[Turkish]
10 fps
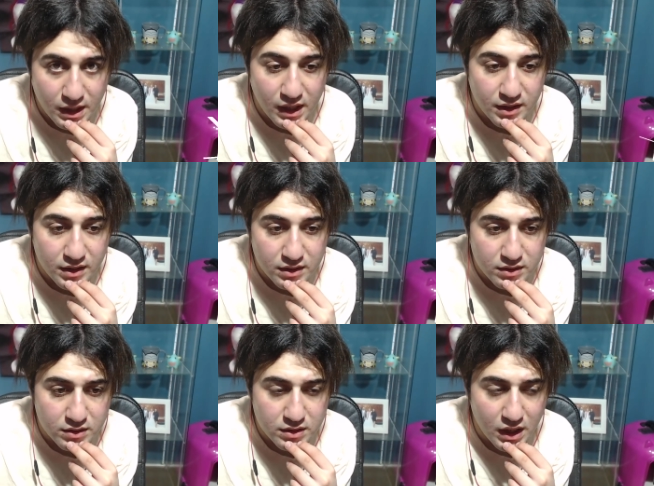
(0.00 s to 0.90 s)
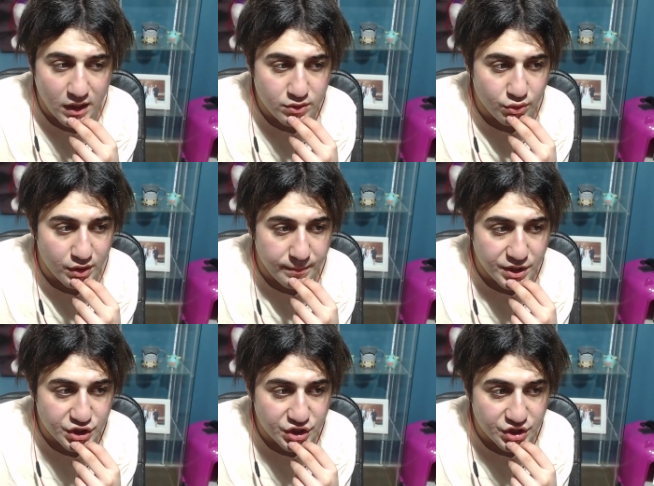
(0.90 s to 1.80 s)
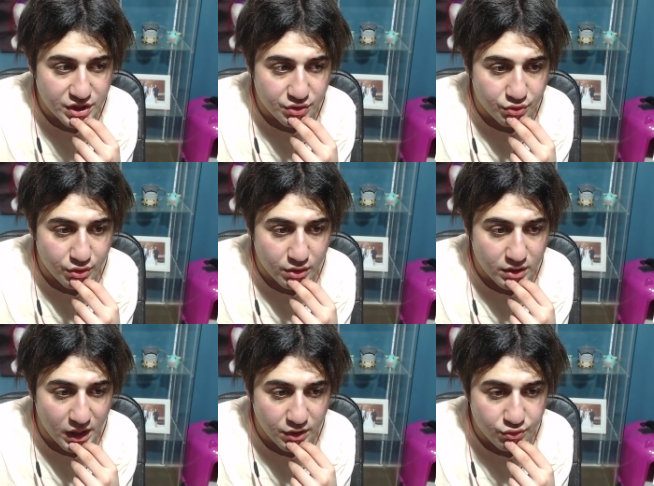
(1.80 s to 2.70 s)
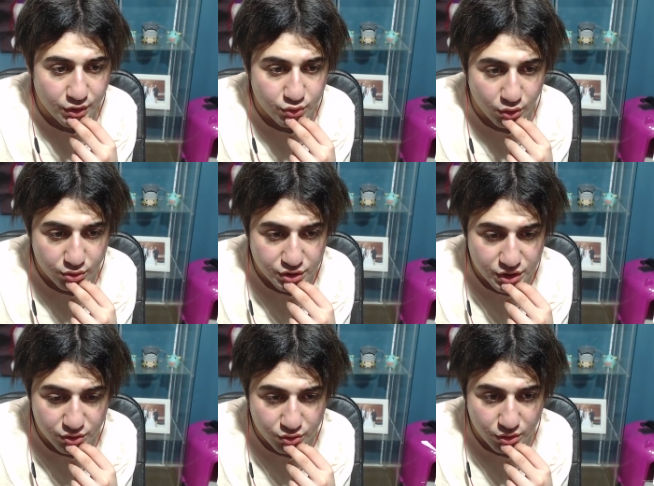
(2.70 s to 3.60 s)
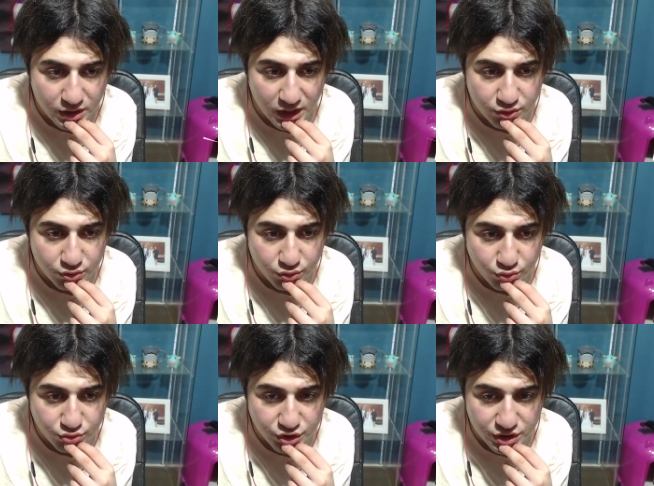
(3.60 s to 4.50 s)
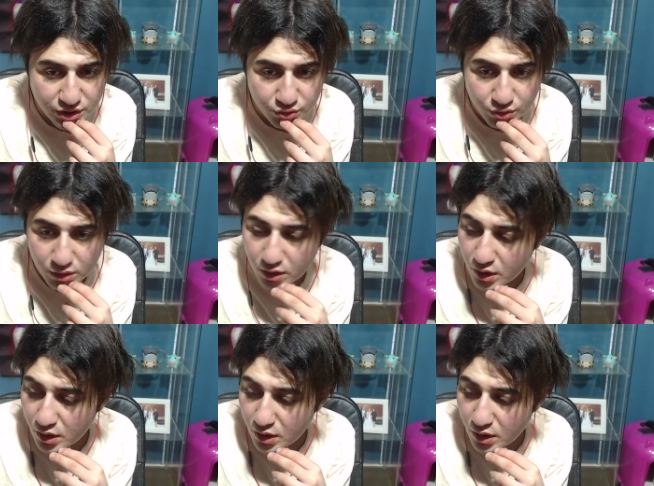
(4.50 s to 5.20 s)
Yani Kaido'ya 5 kişi giriyor. Kaido'ya 4 kişi giriyor. Kaido'ya 3 kişi giriyor.